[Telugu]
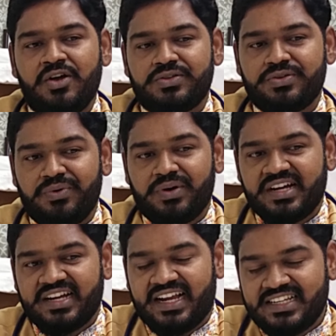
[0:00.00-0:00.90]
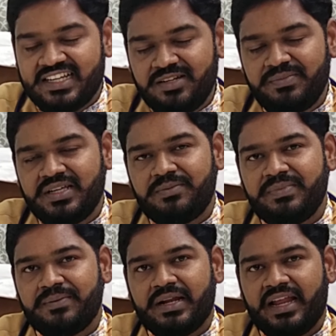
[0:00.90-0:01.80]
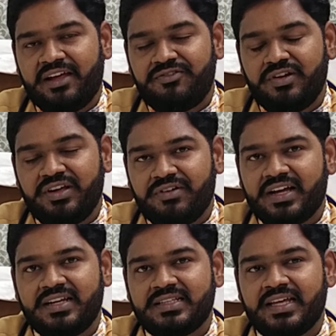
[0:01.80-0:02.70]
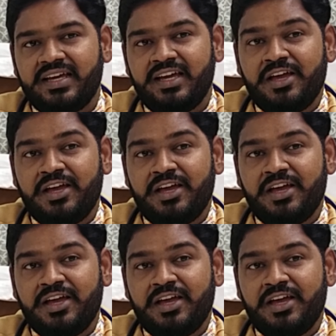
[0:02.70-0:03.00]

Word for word: సో ఒక గంటని మీరు మీ లైఫ్లో ఇవ్వగలిగితే